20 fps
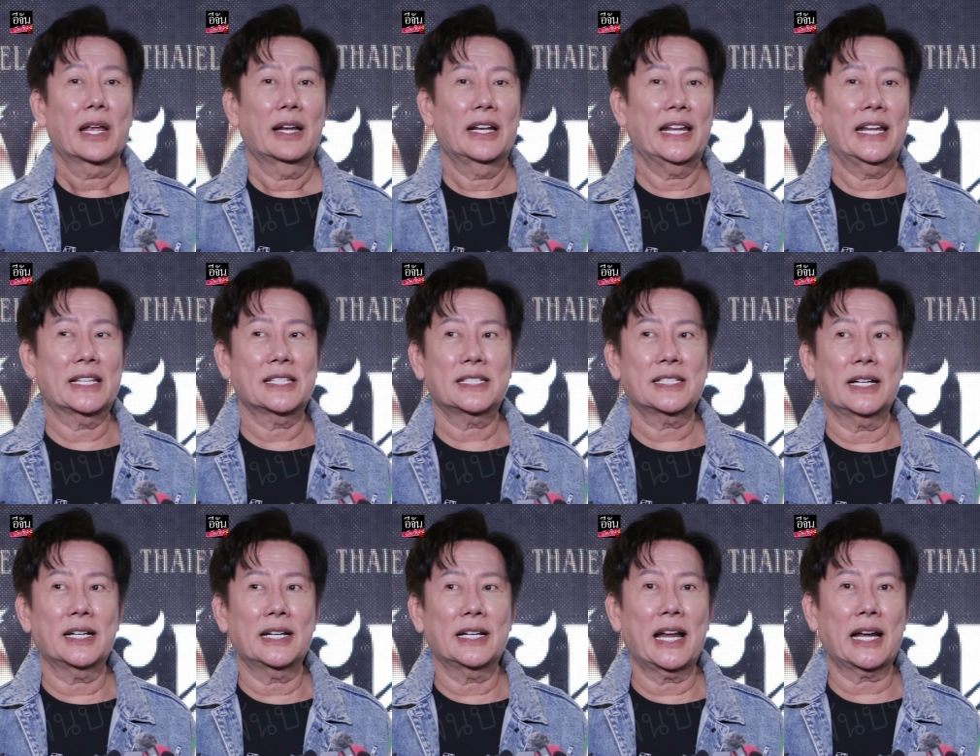เรียน
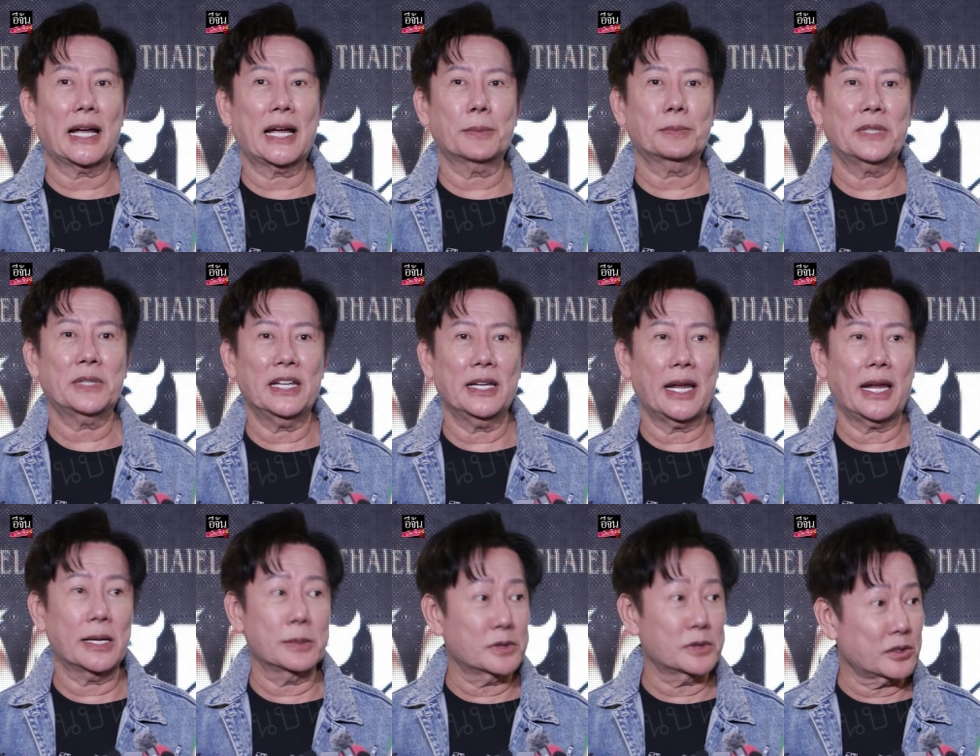เชิญนะครับที่
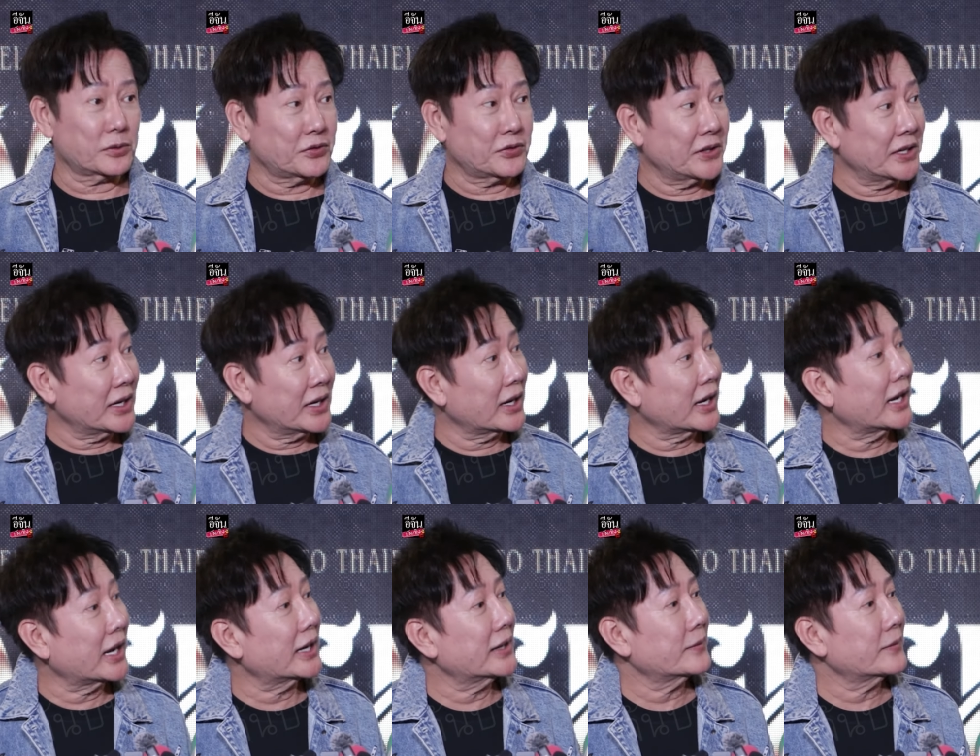M
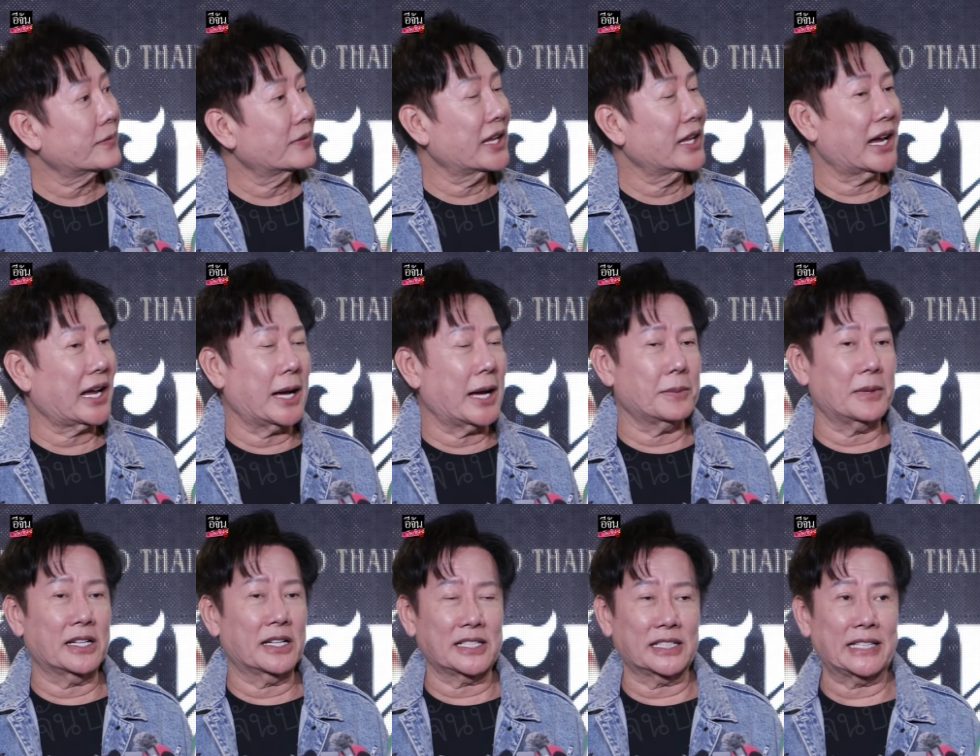Sphere นะครับ
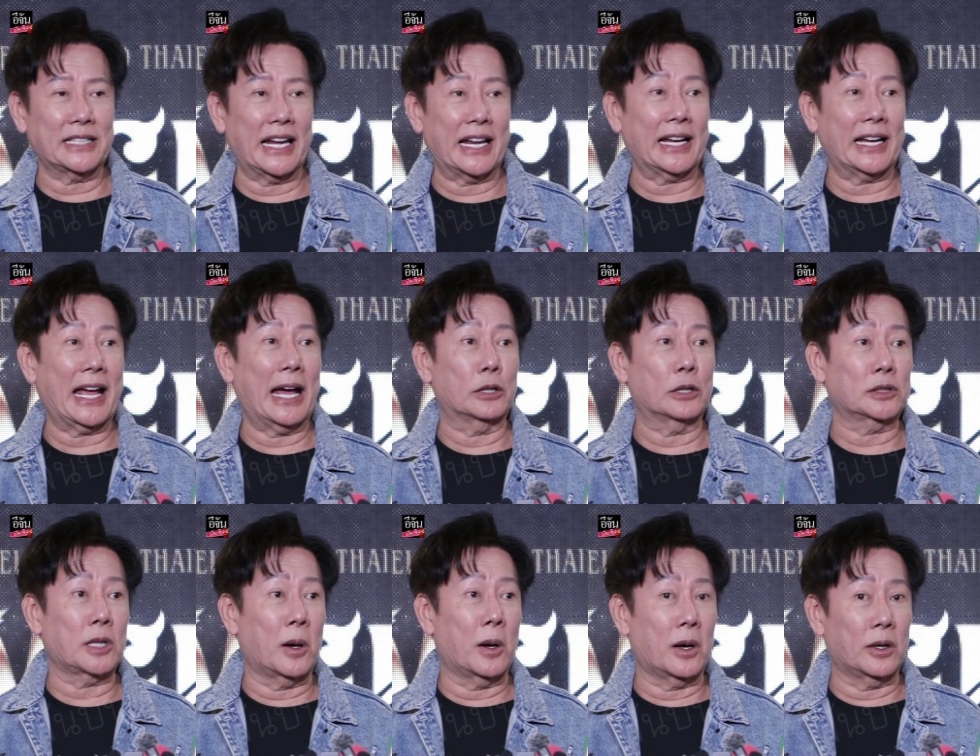เราจะแถลงข่าว
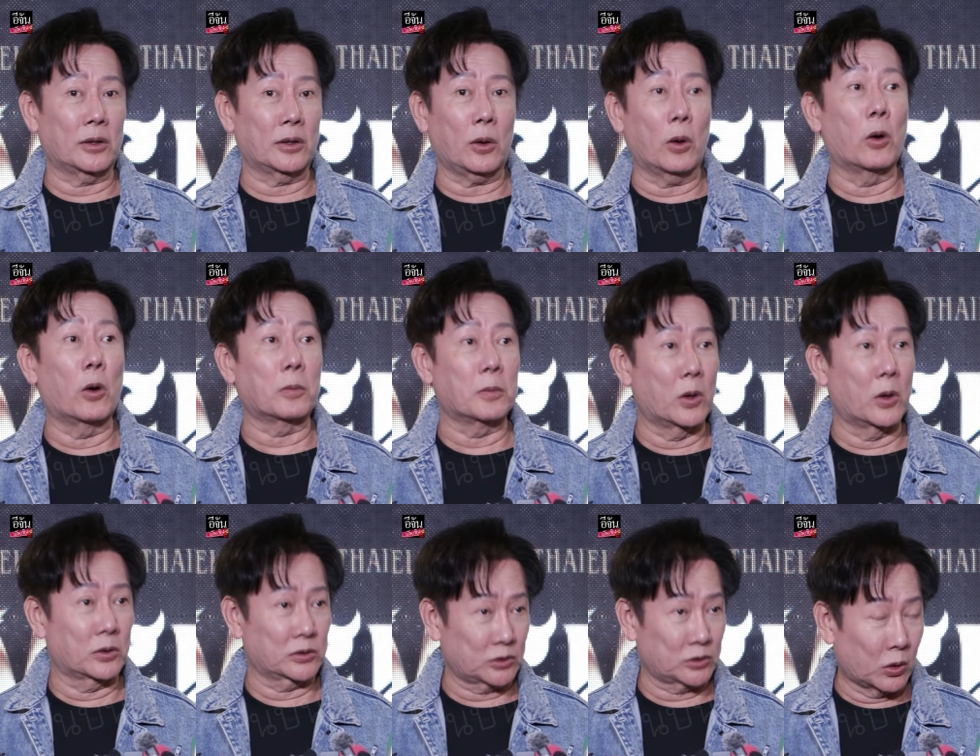ตอนหก
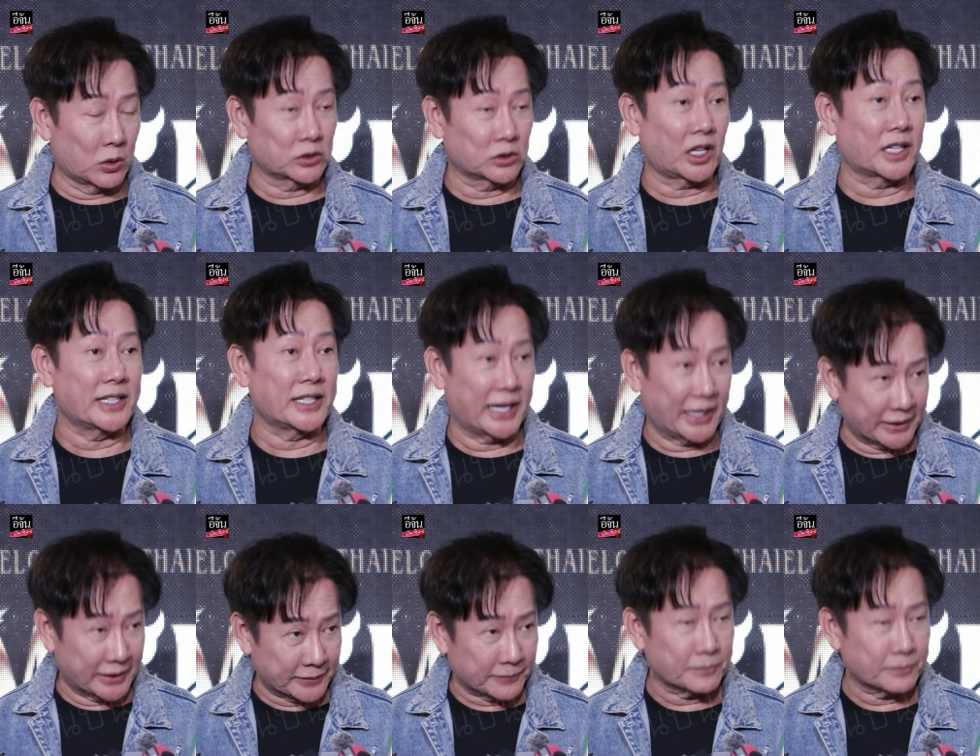โมงตรงตอน
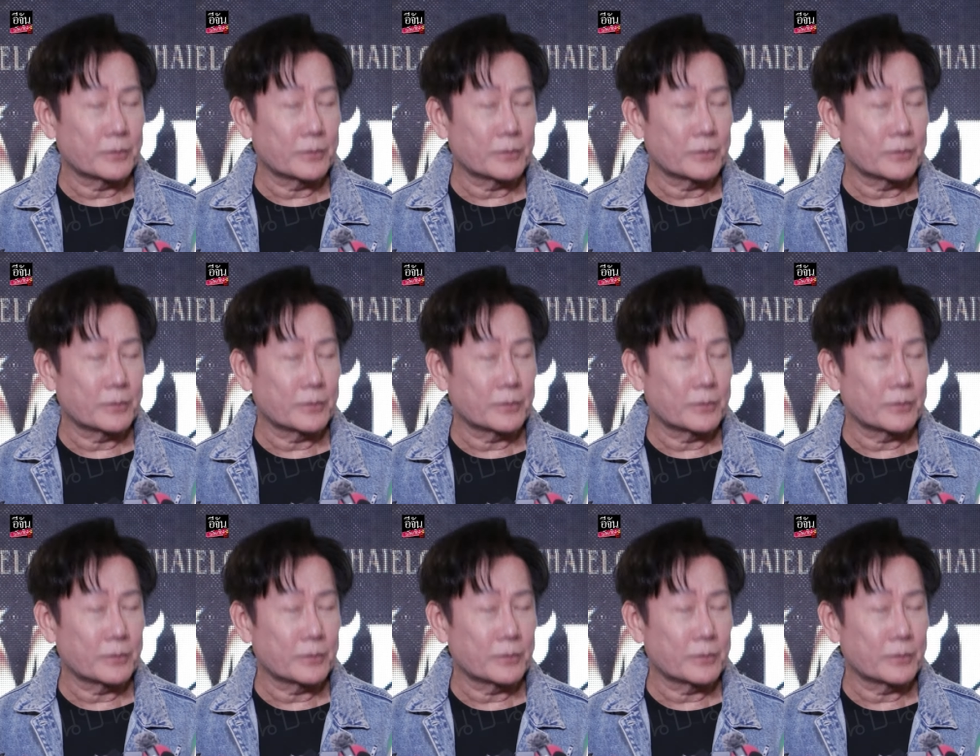เย็น